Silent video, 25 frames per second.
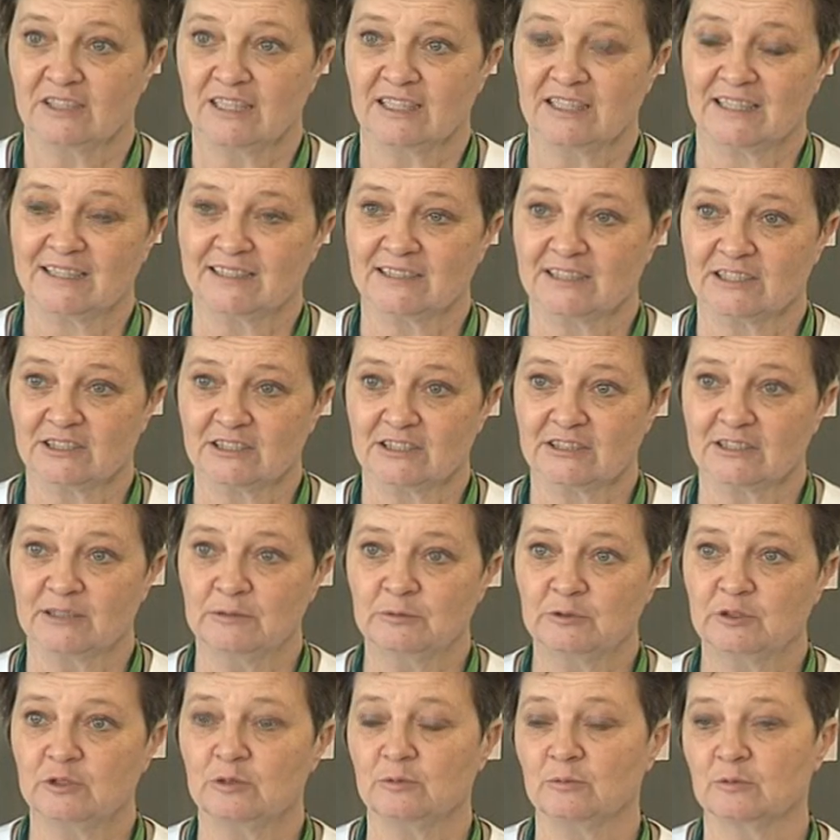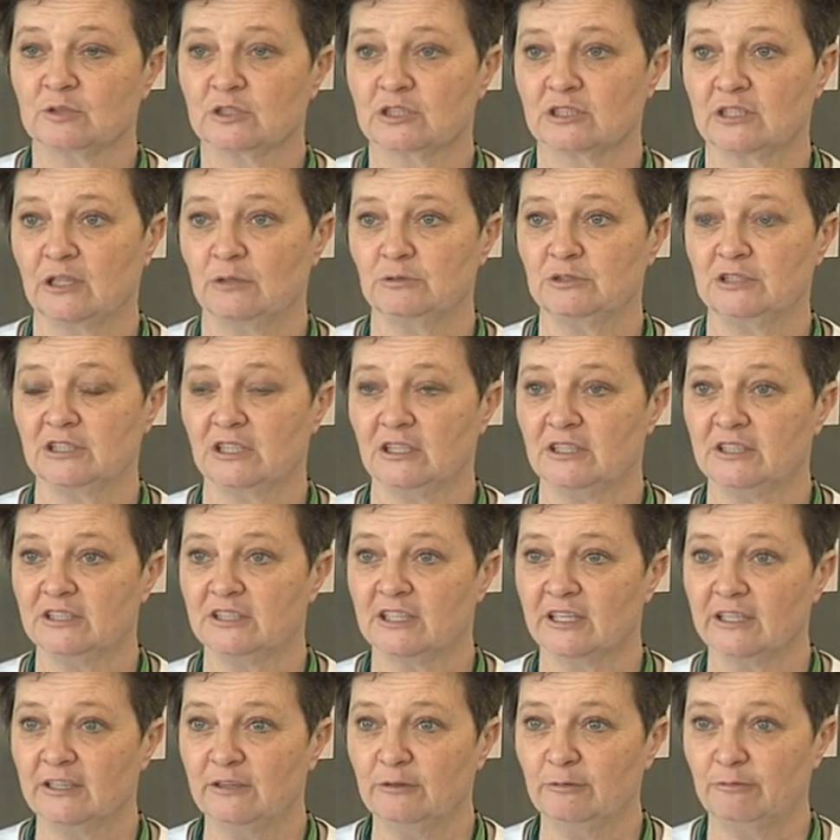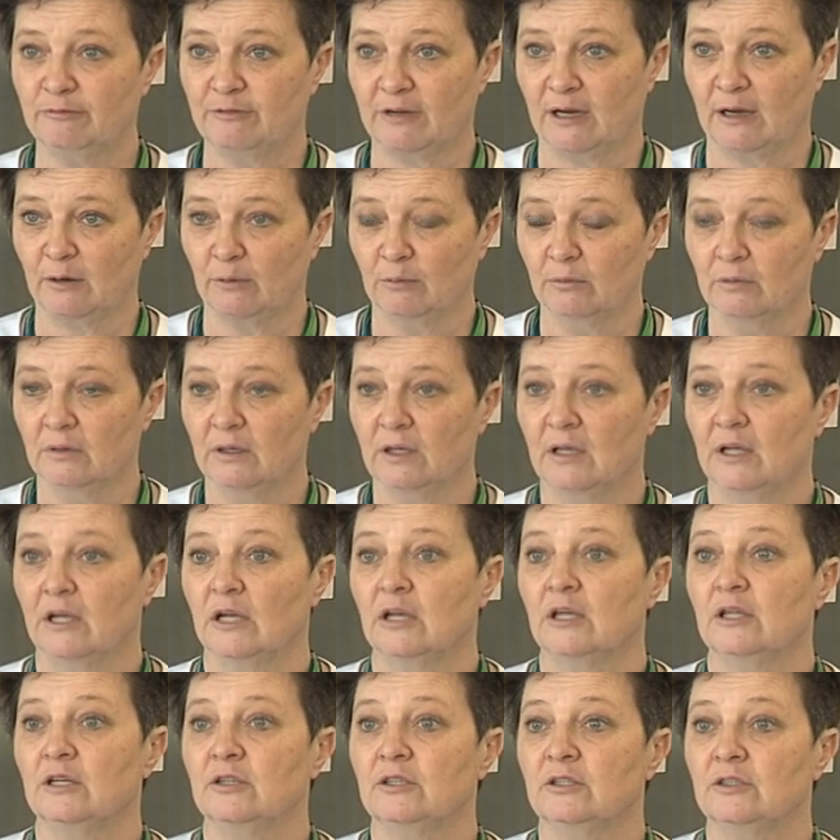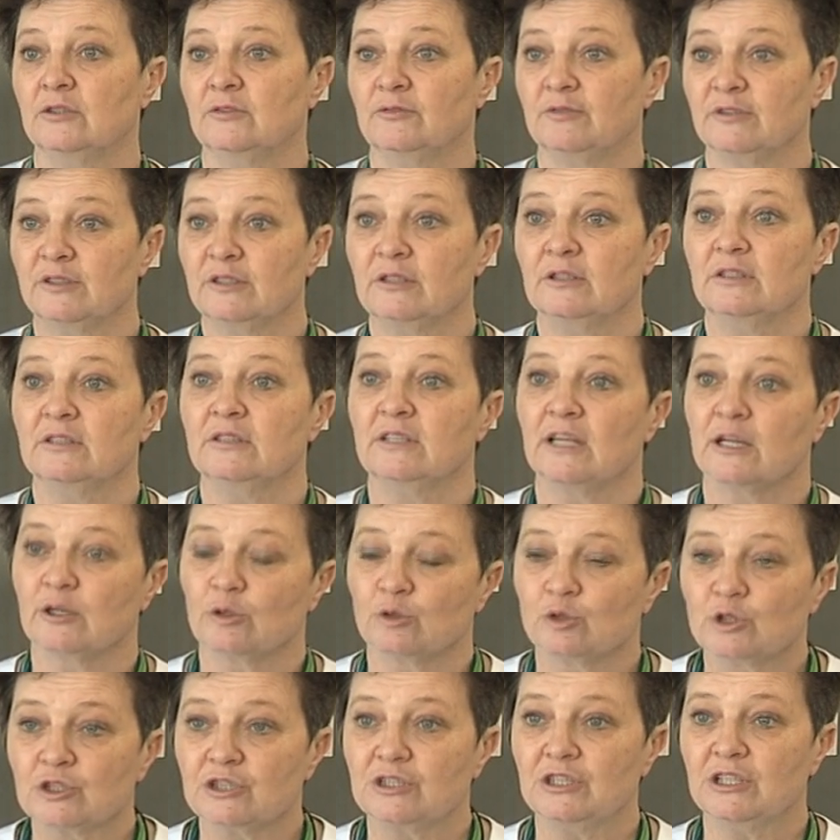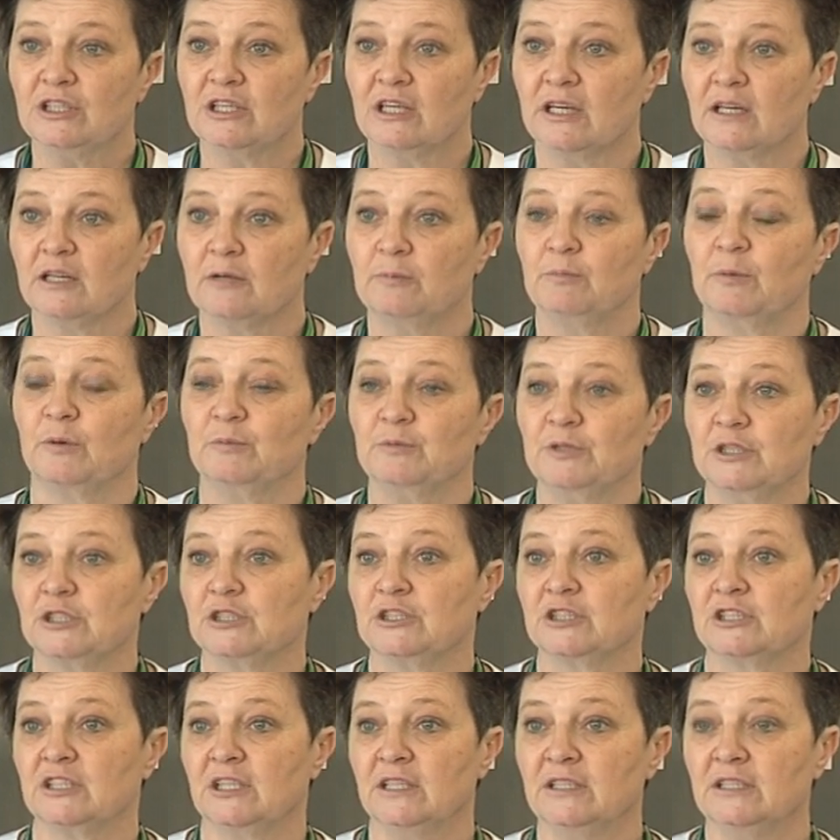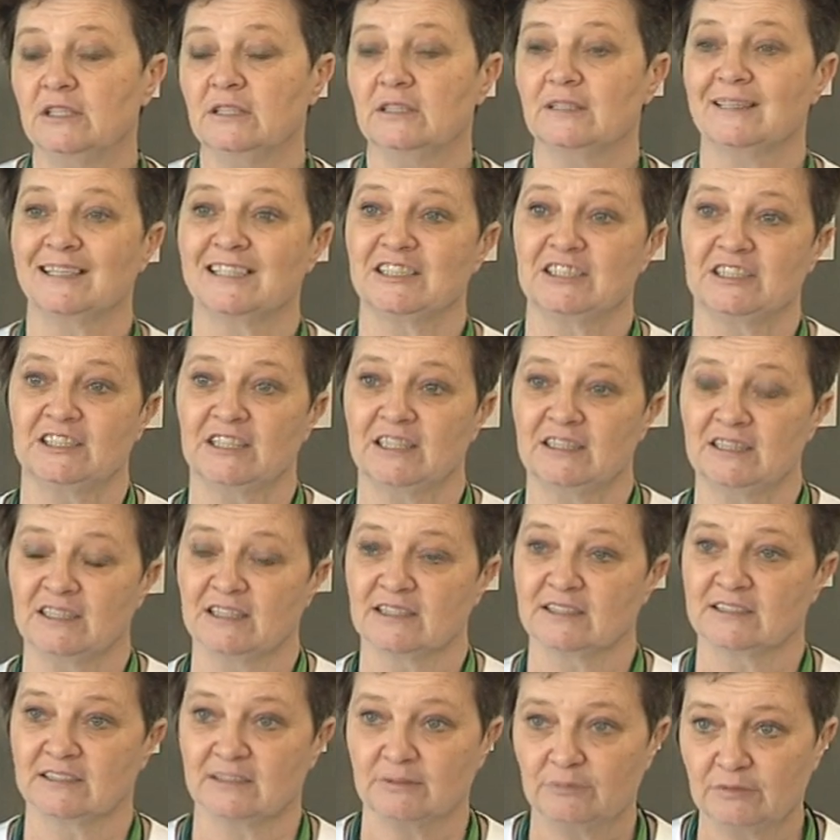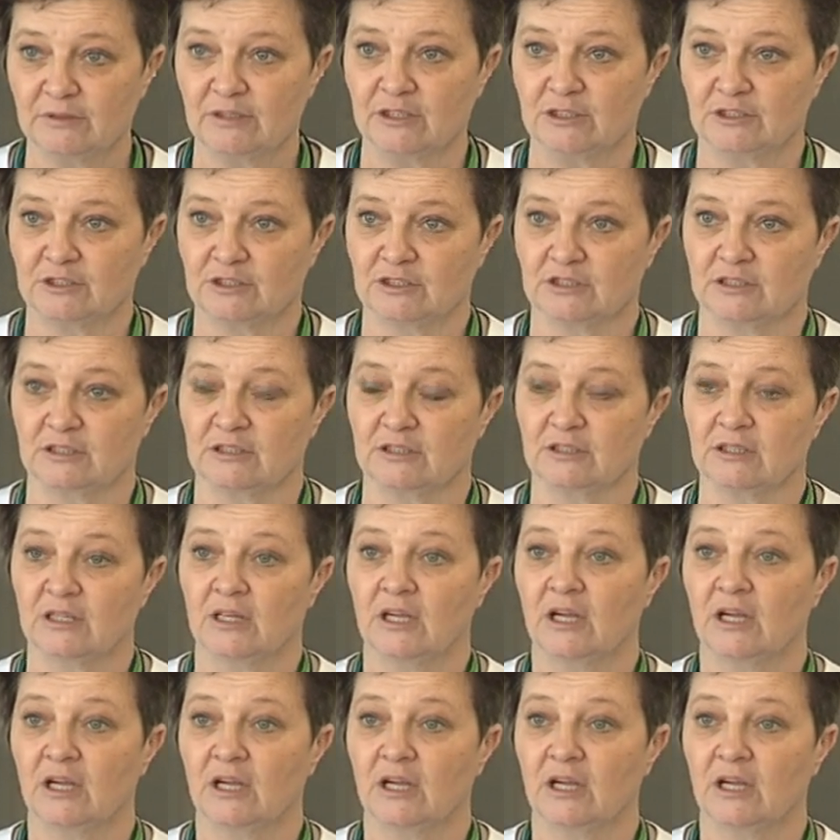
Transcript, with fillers: charakterystycznym kształcie litery V y, w narożnikach pomieszczeń na ścianach zewnętrznych.